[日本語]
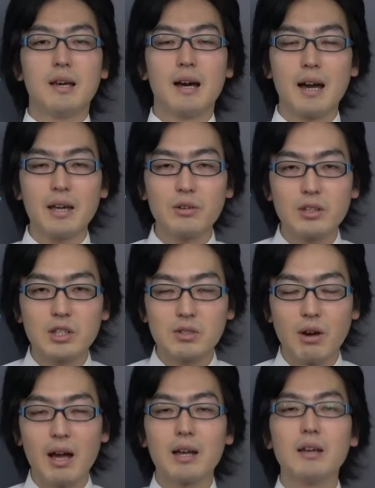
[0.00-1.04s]
はい、こんにち
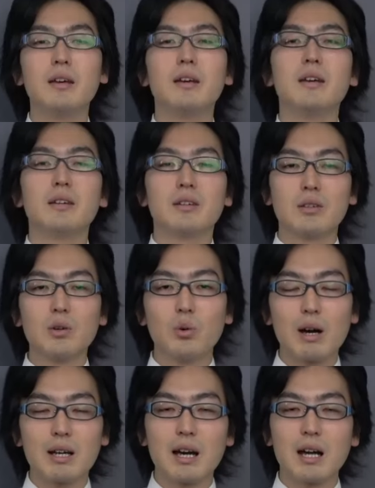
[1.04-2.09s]
は。今日
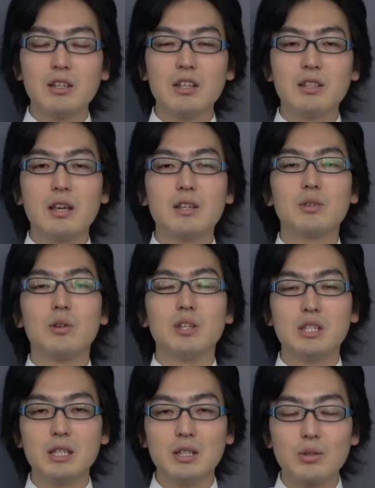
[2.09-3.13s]
は確認テストい
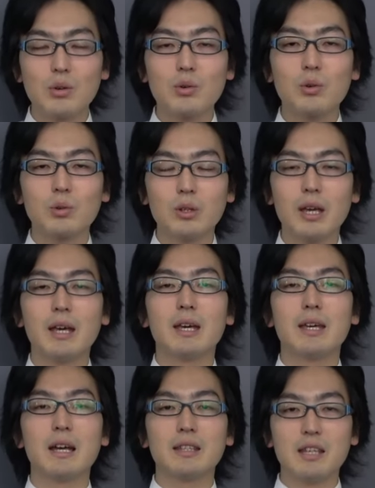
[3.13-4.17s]
ちということで
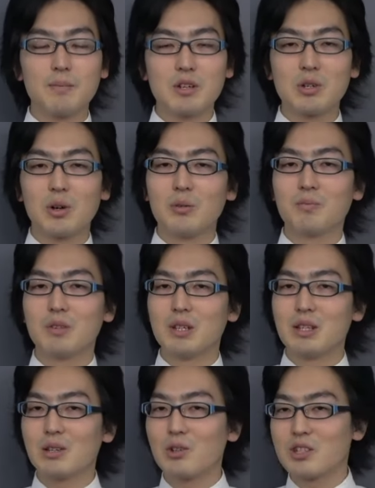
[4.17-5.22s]
やっていきましょう。
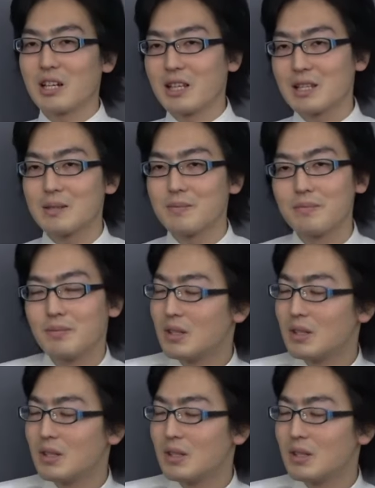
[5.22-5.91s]
こちらです。